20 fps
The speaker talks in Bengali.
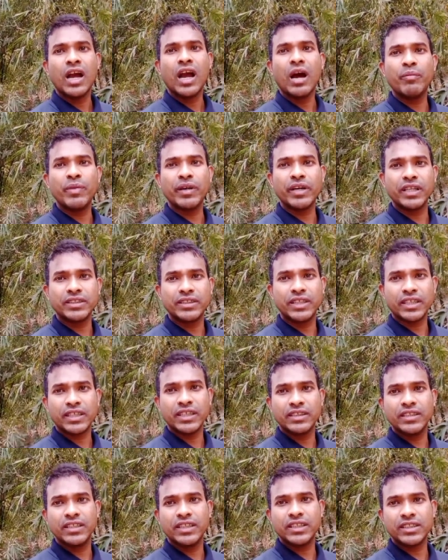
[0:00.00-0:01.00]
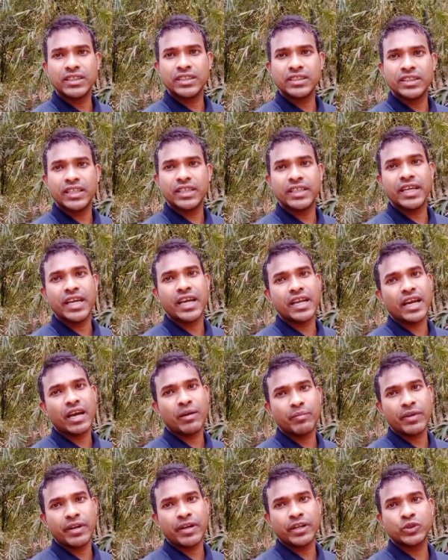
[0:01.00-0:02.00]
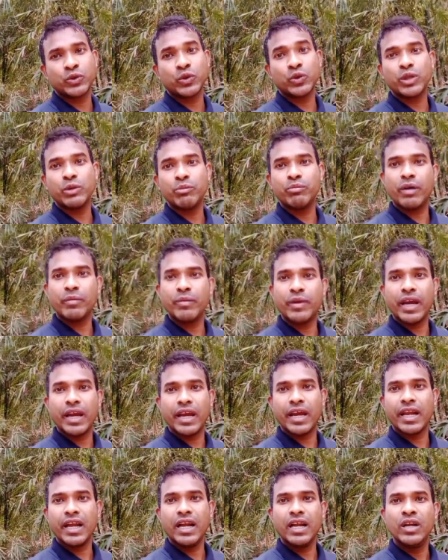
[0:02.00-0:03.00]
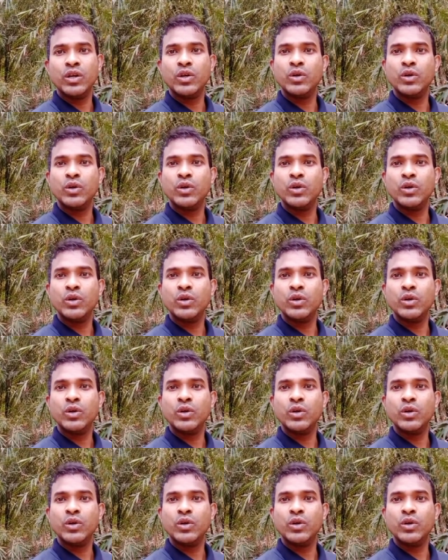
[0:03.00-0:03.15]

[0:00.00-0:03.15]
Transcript: আপনার কাছে একটা জিনিস নিছে নিয়ে আপনারা সঠিকভাবে আয়ারা